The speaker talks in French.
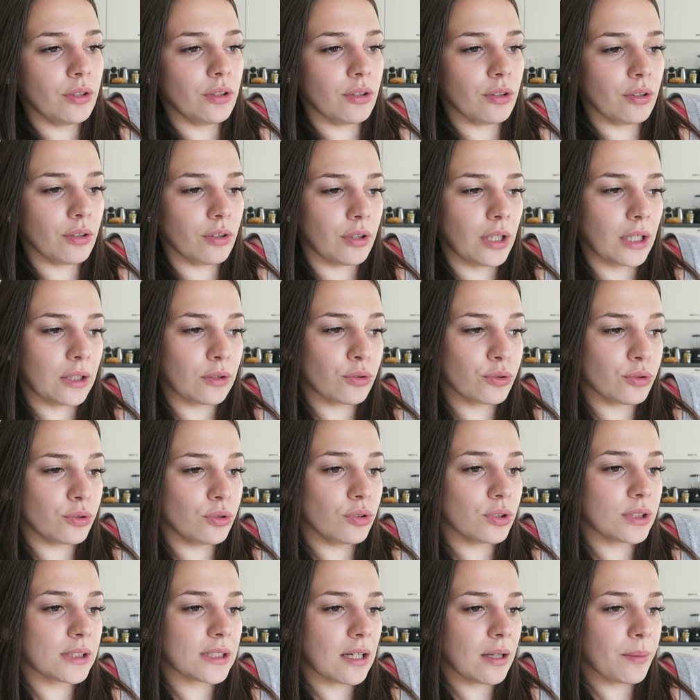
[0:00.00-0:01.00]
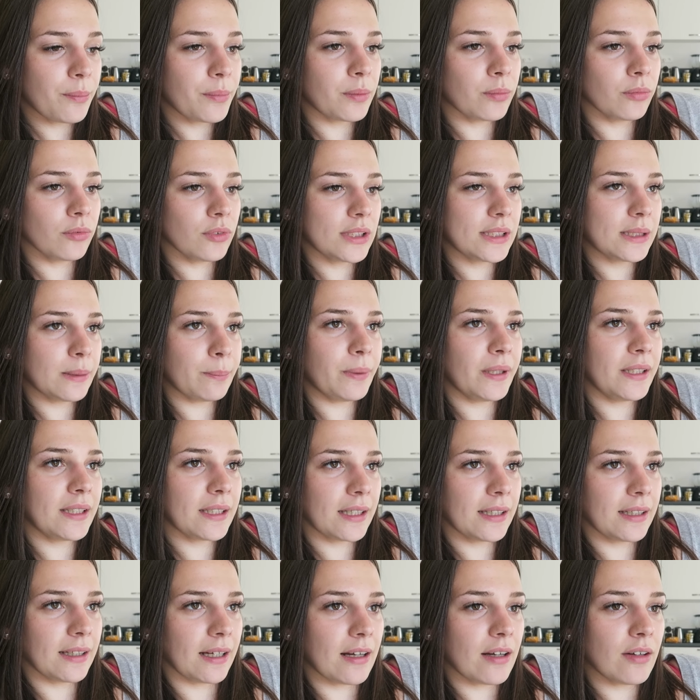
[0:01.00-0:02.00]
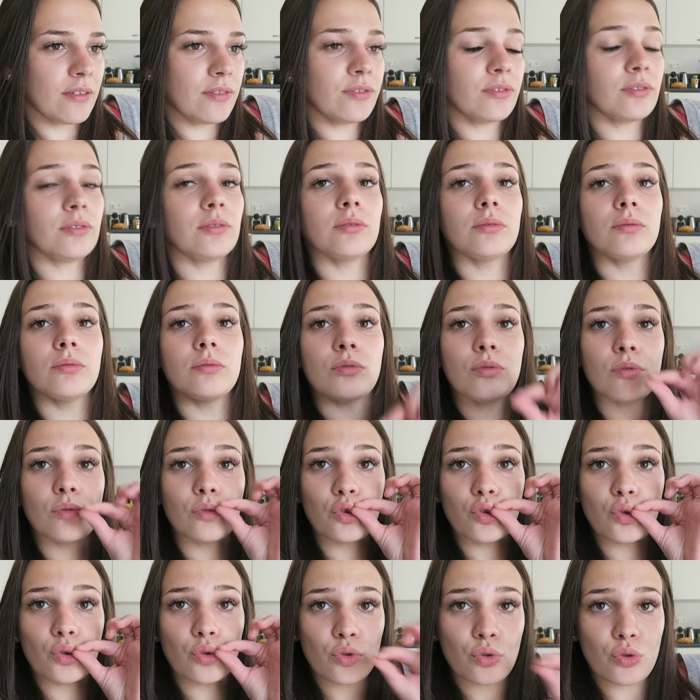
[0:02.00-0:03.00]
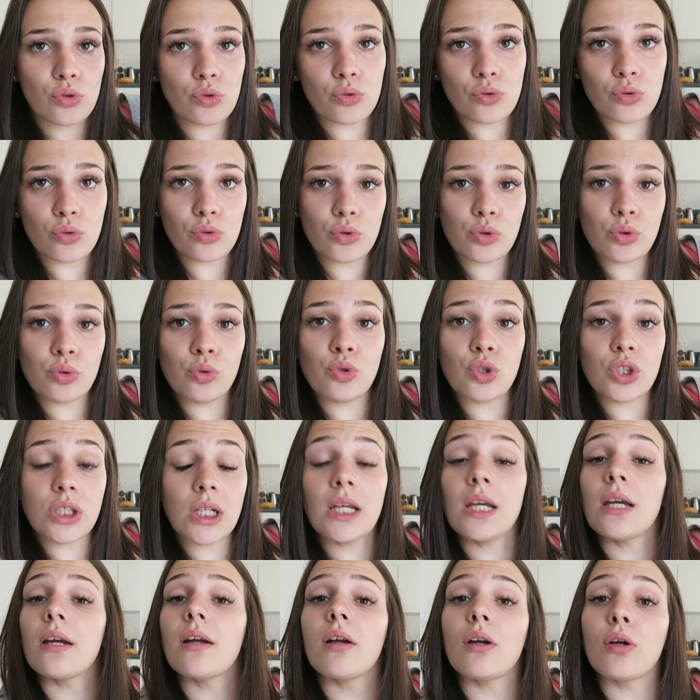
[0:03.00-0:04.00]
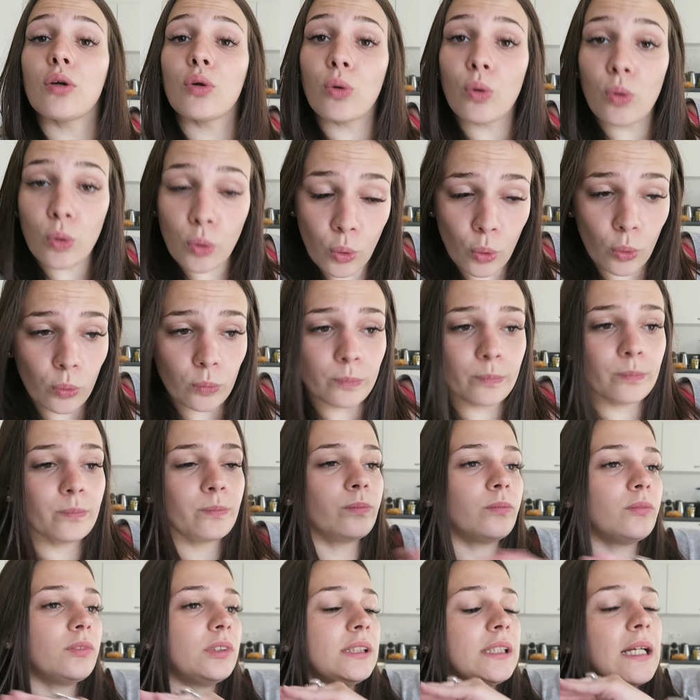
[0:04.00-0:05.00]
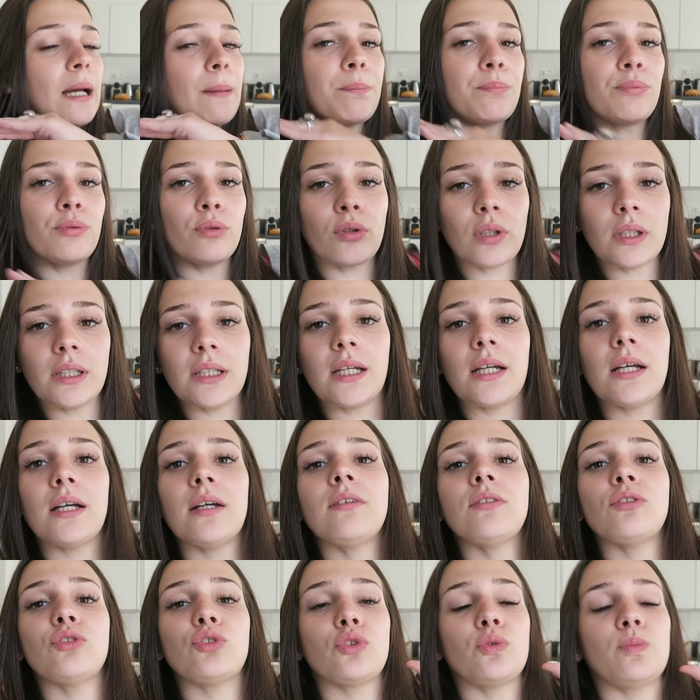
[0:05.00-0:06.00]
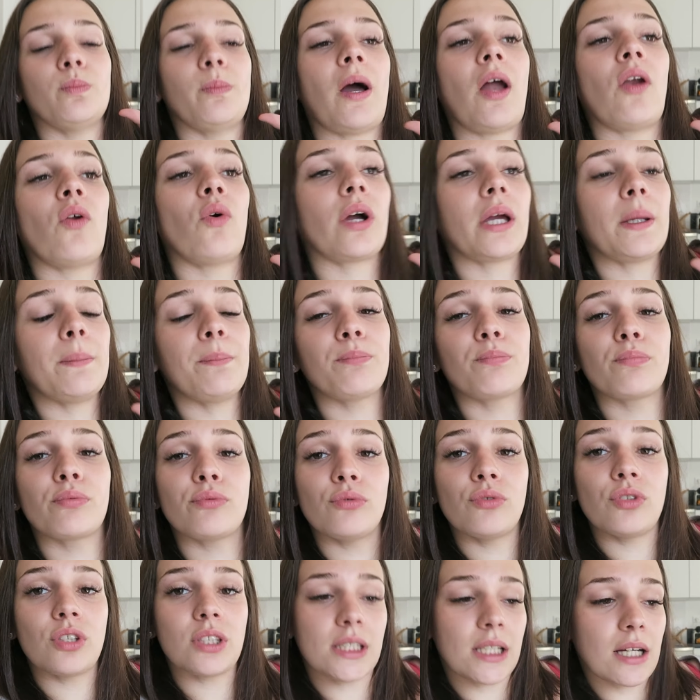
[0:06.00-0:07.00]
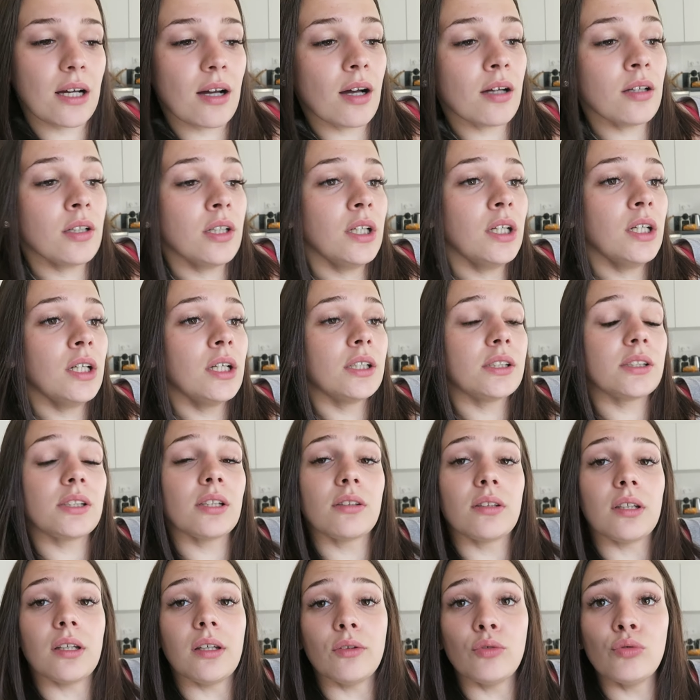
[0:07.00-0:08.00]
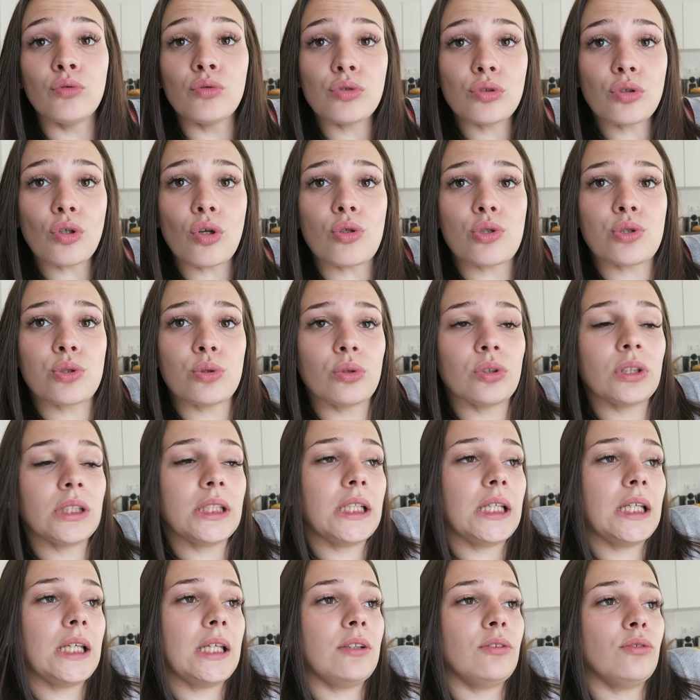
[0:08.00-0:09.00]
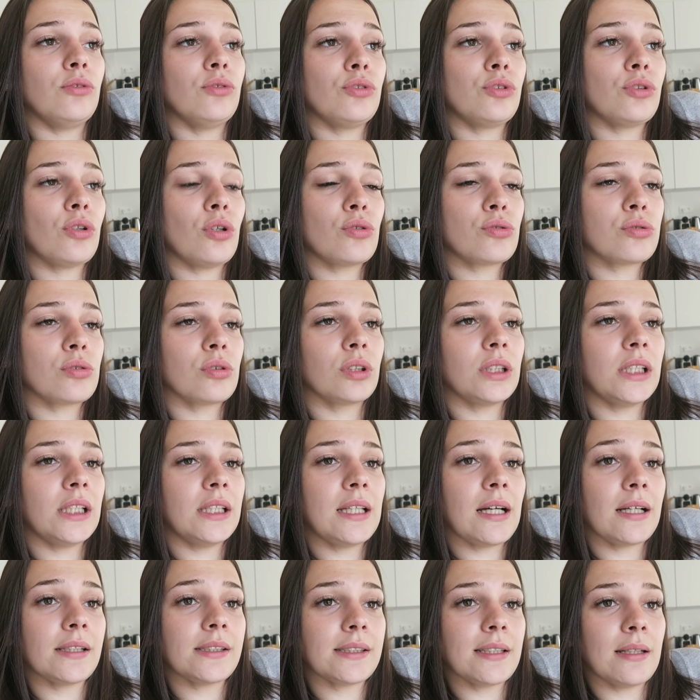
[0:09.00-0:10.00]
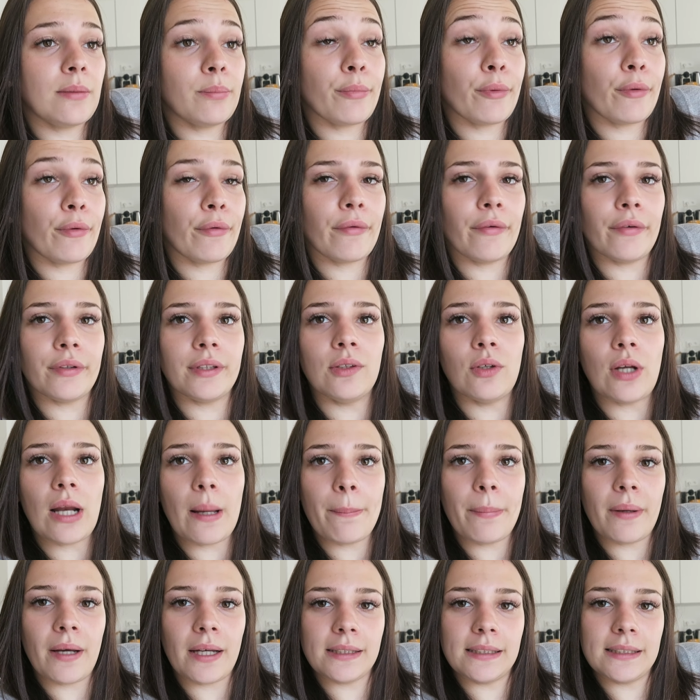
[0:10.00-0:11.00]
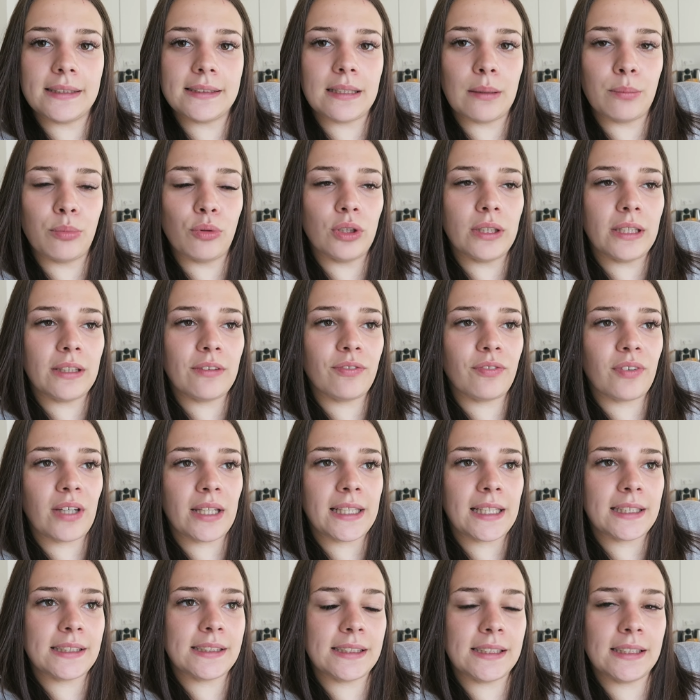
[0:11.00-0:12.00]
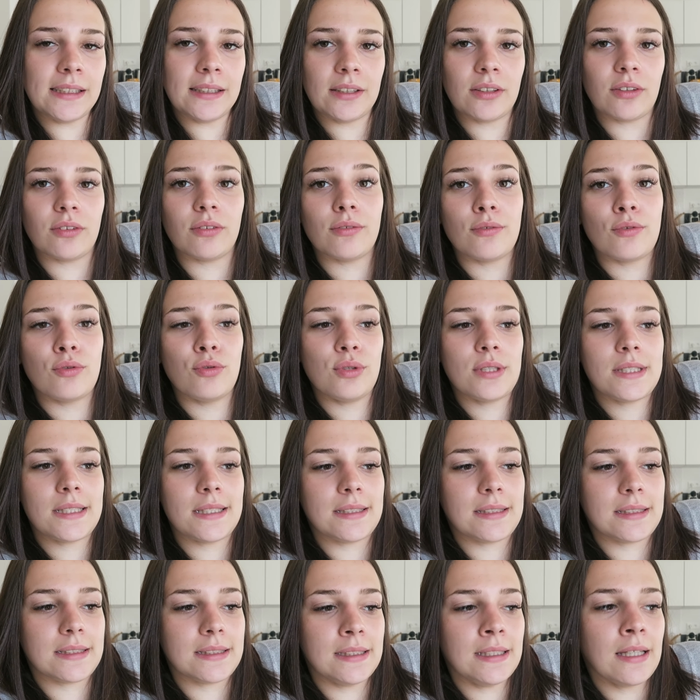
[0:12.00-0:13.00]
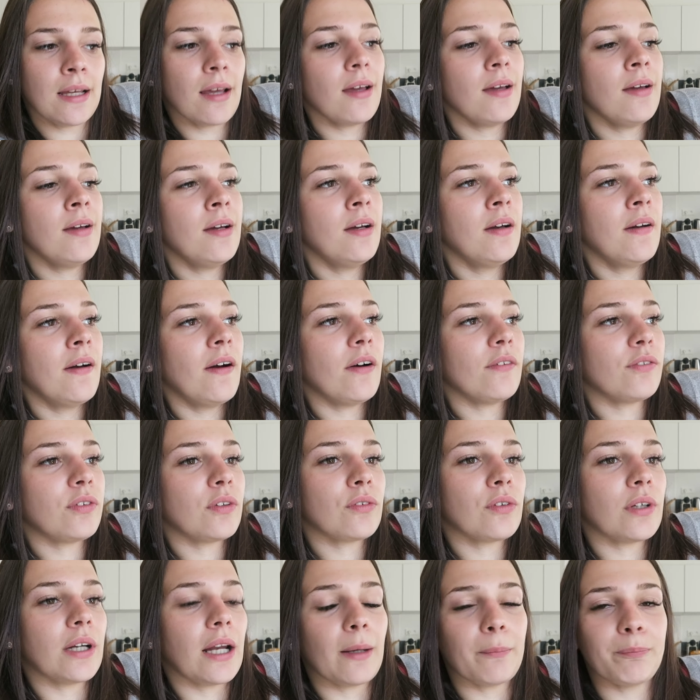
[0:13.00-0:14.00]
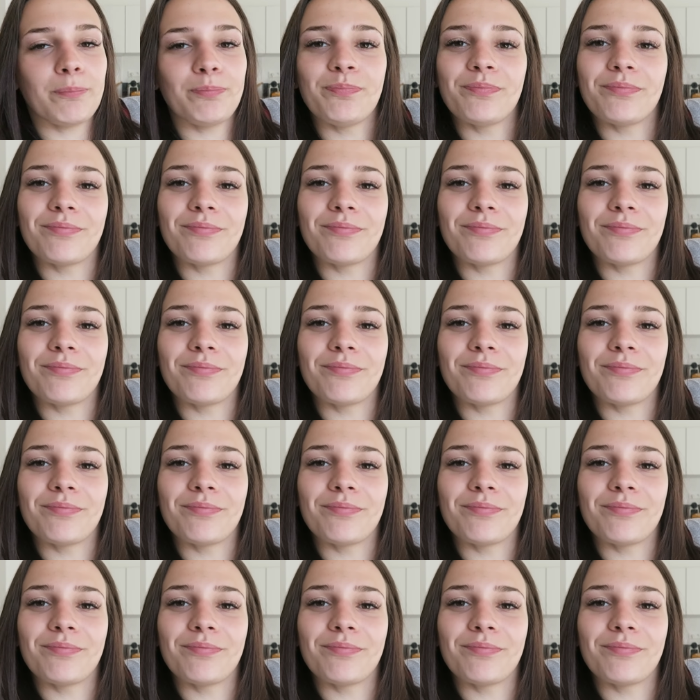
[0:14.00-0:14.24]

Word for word: euh, à cause de ça, mais bon, c'est pas très grave. Sujet clos. Il n'y a plus rien, je ne parlerai plus de ça. C'était une seule journée, une seule journée d'harcèlement euh, de la part des abonnés fanatiques euh, de Cindy. Enfin voilà,